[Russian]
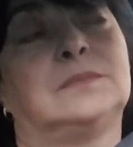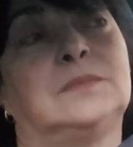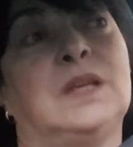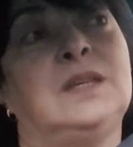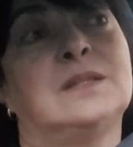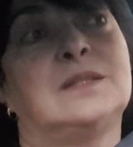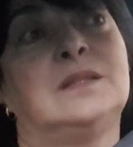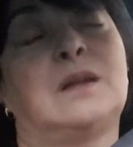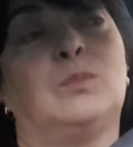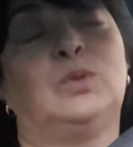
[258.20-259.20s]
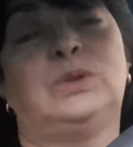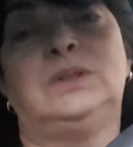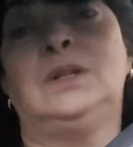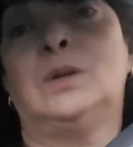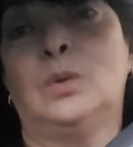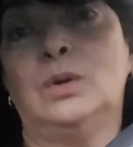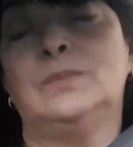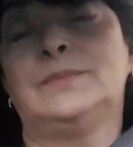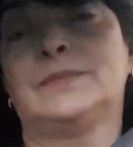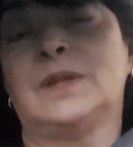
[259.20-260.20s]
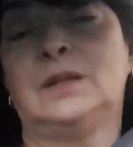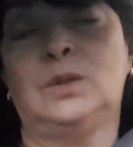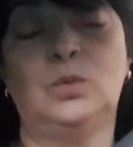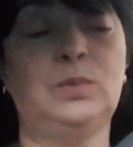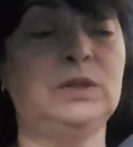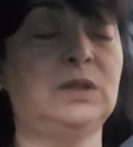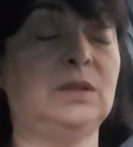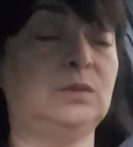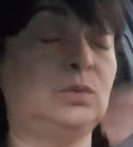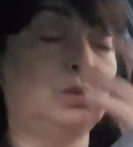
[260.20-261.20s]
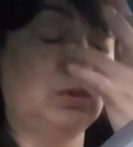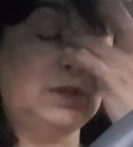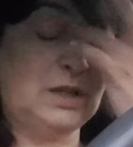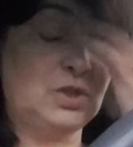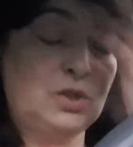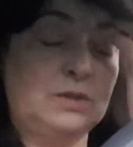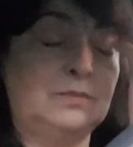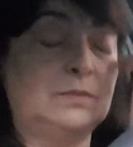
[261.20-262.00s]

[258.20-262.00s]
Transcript: если работа далеко отлюблена, то даже